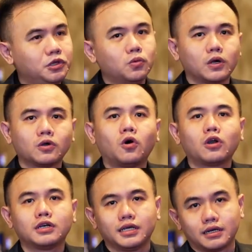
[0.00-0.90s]
New World
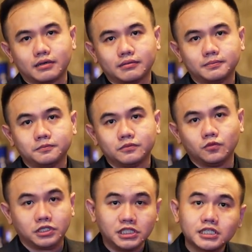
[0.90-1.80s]
Order.
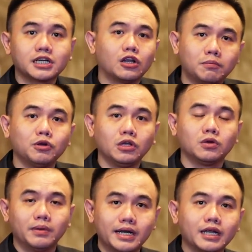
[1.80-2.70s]
Which is kalaupun
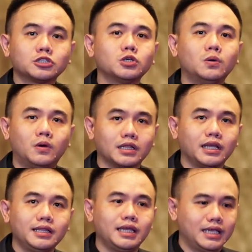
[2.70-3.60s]
itu benar, so what?
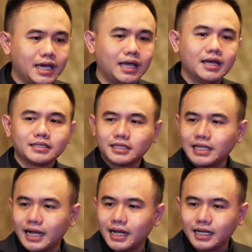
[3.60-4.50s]
Intinya
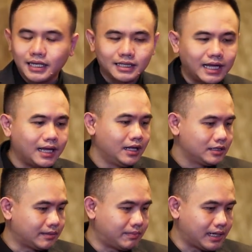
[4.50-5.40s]
tetangga kita,
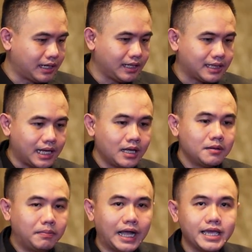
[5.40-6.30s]
teman kita,
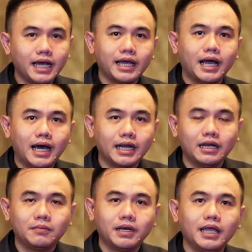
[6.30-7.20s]
banyak yang hari
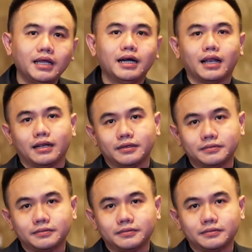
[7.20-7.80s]
ini meninggal.